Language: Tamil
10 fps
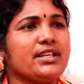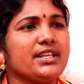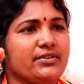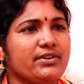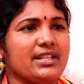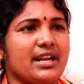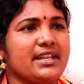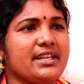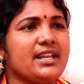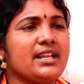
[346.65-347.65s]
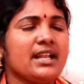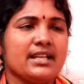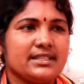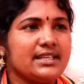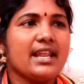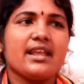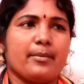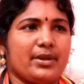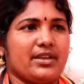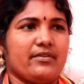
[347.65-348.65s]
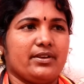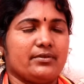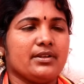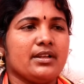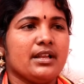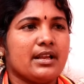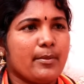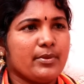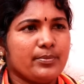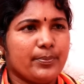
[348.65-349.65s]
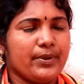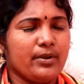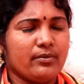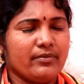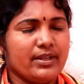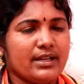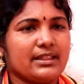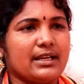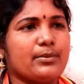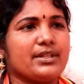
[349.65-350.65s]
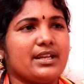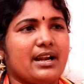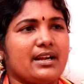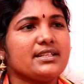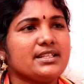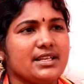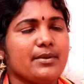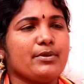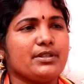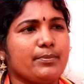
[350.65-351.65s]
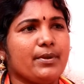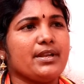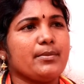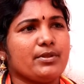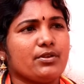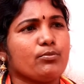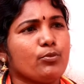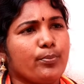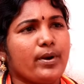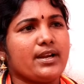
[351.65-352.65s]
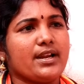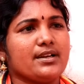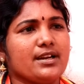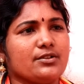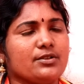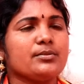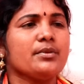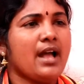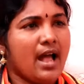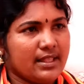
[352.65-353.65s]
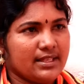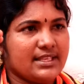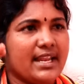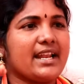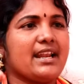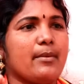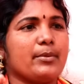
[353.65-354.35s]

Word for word: வந்து இருபது அடியில் சிலை அமைக்க வேணும் நமது வீர தளபதிகளான சின்னமது மதரும் முப்பாட்டன்களுக்கும் அந்த சிலைகள்